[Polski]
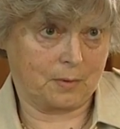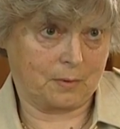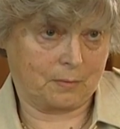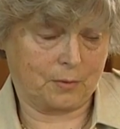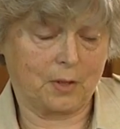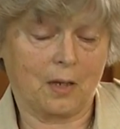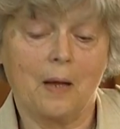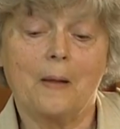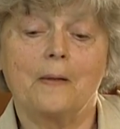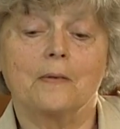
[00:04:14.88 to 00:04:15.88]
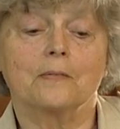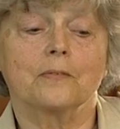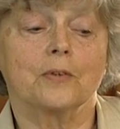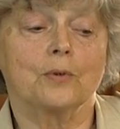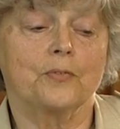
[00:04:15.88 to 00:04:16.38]
no wujka.
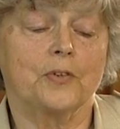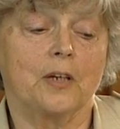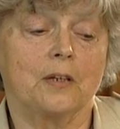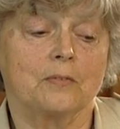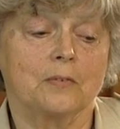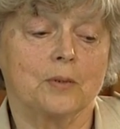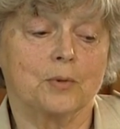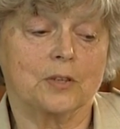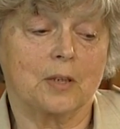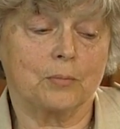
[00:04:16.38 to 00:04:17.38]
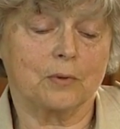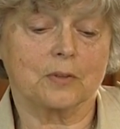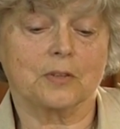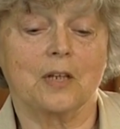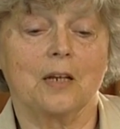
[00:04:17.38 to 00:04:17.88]
W rufie i nie można
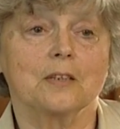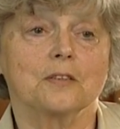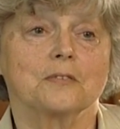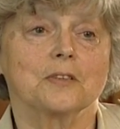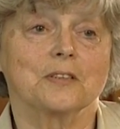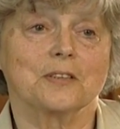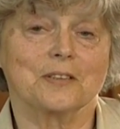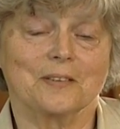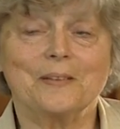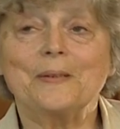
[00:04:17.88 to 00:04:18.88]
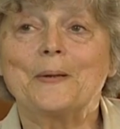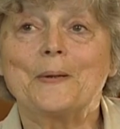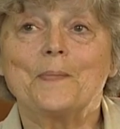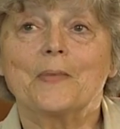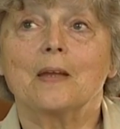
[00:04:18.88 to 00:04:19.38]
było znaleźć, więc że tam.
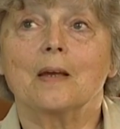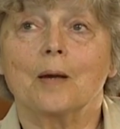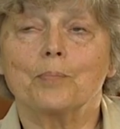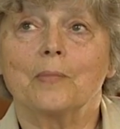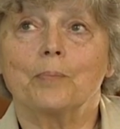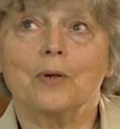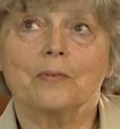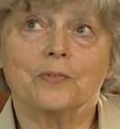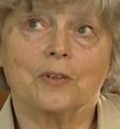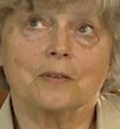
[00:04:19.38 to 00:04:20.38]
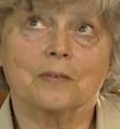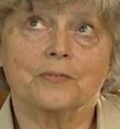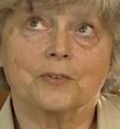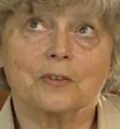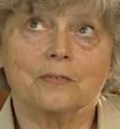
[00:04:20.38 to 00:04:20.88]
A po, w,
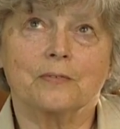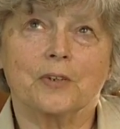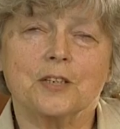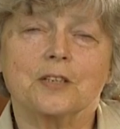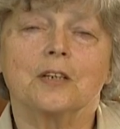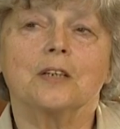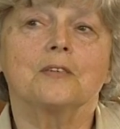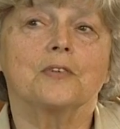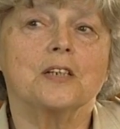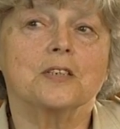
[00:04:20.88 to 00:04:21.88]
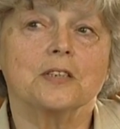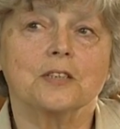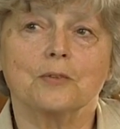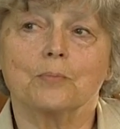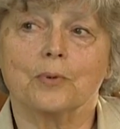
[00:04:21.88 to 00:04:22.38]
kiedy wreszcie
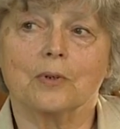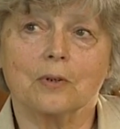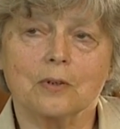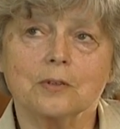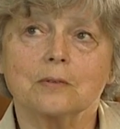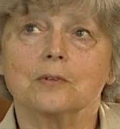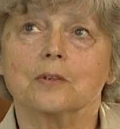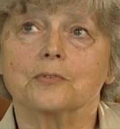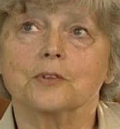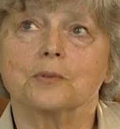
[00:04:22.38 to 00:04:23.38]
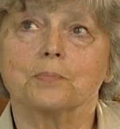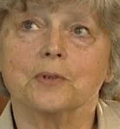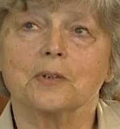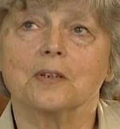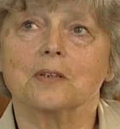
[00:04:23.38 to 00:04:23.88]
się pogodzą, to w
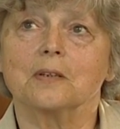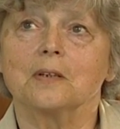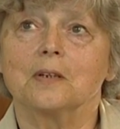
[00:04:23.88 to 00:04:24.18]
szczypiorek